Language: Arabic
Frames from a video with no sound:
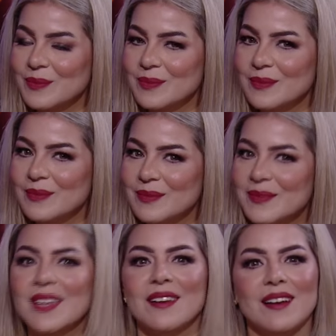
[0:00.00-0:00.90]

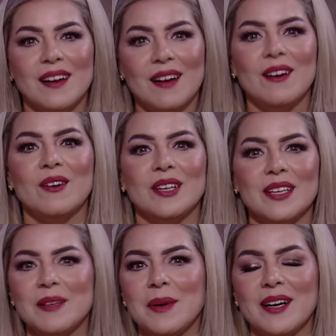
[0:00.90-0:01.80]
ايوه اه
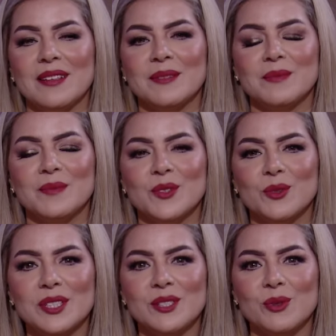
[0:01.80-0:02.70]
ايه بقى
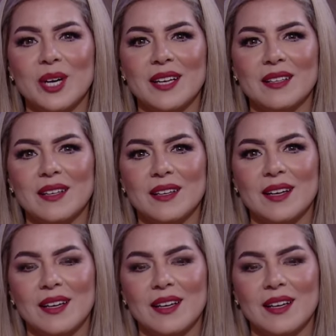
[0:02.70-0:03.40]
قولي السؤال أنا